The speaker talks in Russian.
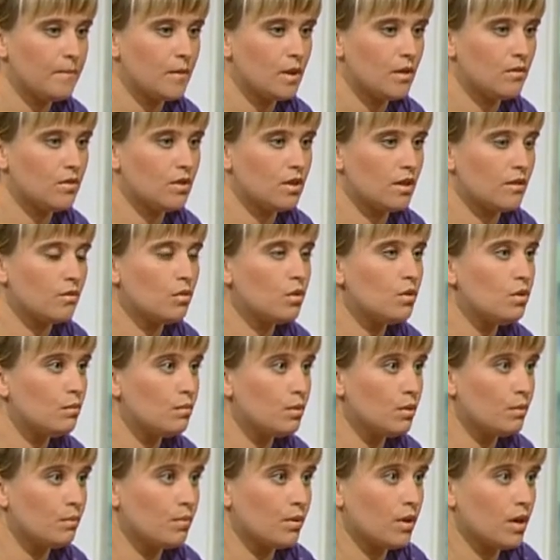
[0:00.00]
И все равно это
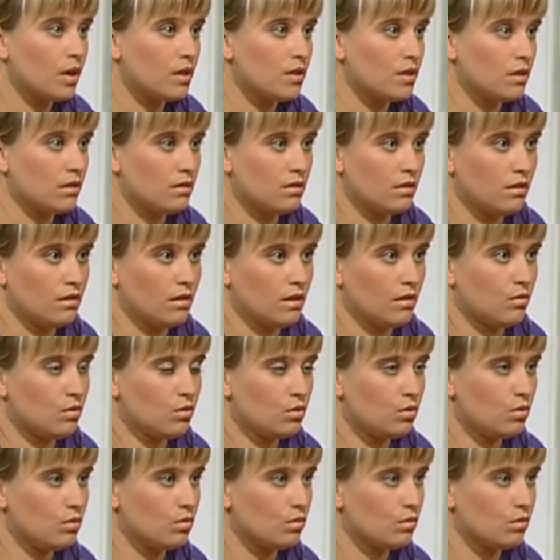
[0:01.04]
был показатель
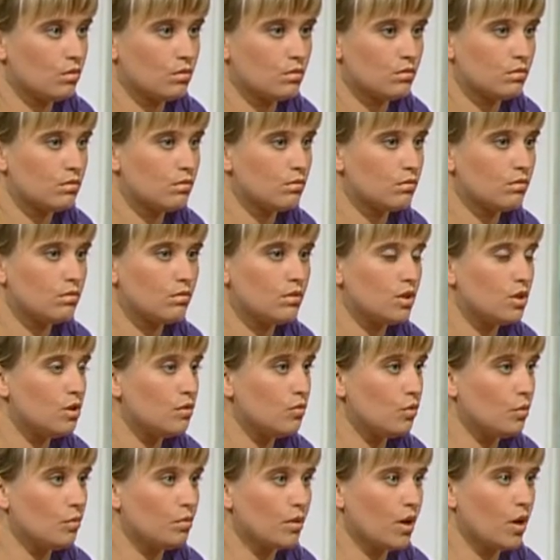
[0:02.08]
того, что
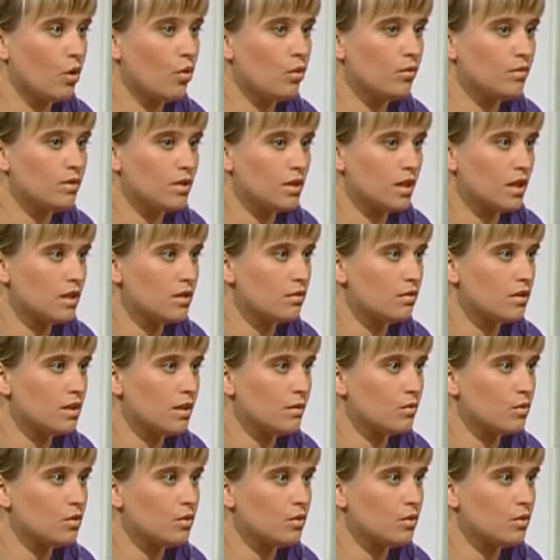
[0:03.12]
ничего плохого и страшного со